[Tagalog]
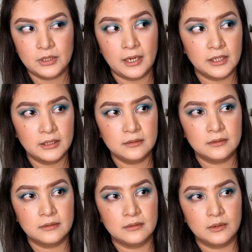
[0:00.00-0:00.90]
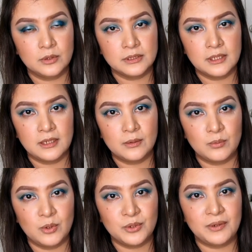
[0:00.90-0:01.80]
Target o
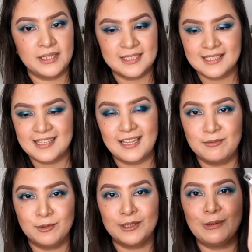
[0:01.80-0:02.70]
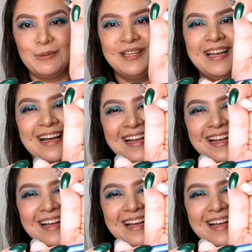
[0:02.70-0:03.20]
sa Walgreens. Nakalimutan ko na.